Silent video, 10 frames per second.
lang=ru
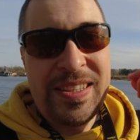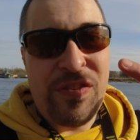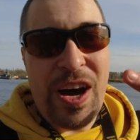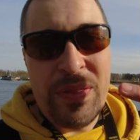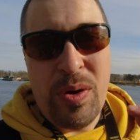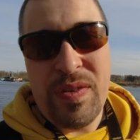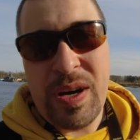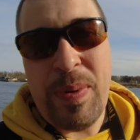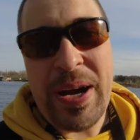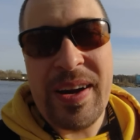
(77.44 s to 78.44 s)
два
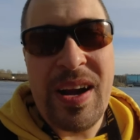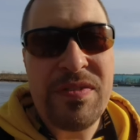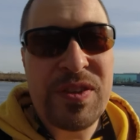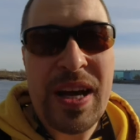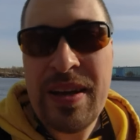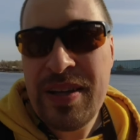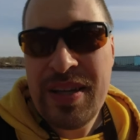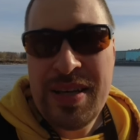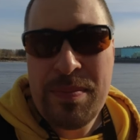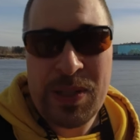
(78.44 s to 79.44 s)
новых покрафта.
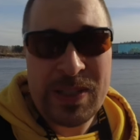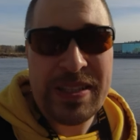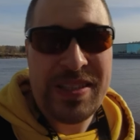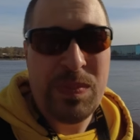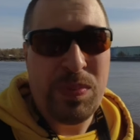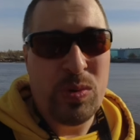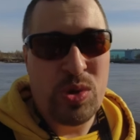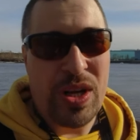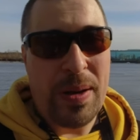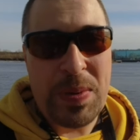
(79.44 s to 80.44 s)
Прототипы
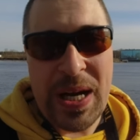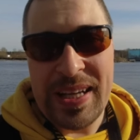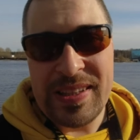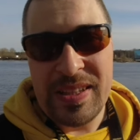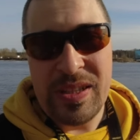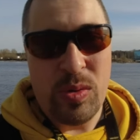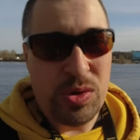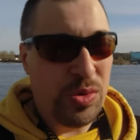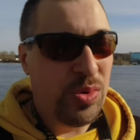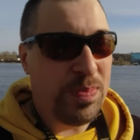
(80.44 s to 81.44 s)
уже обкатаны,
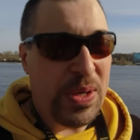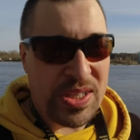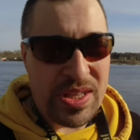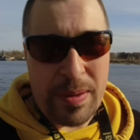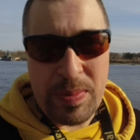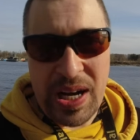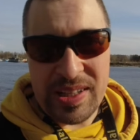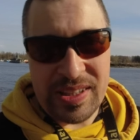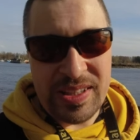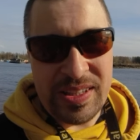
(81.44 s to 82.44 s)
очень успешно
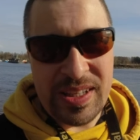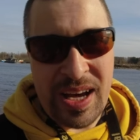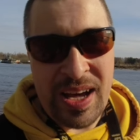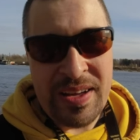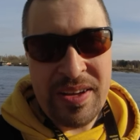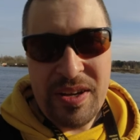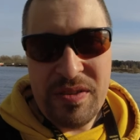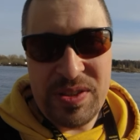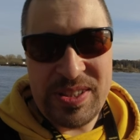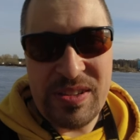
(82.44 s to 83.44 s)
обкатаны на
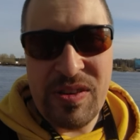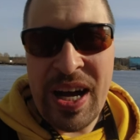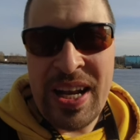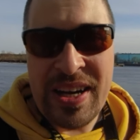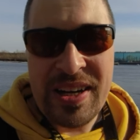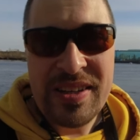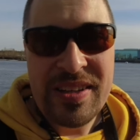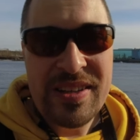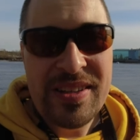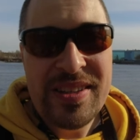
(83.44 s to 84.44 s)
фестивалях,
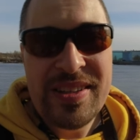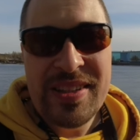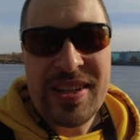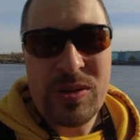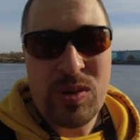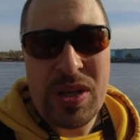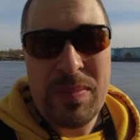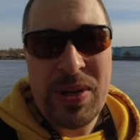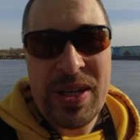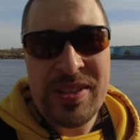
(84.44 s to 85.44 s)
которые
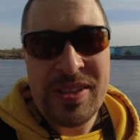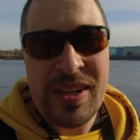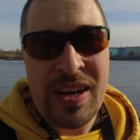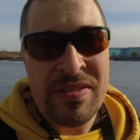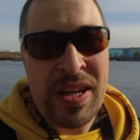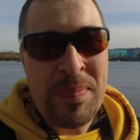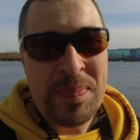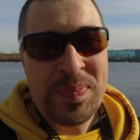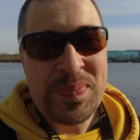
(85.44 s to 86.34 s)
были недавно.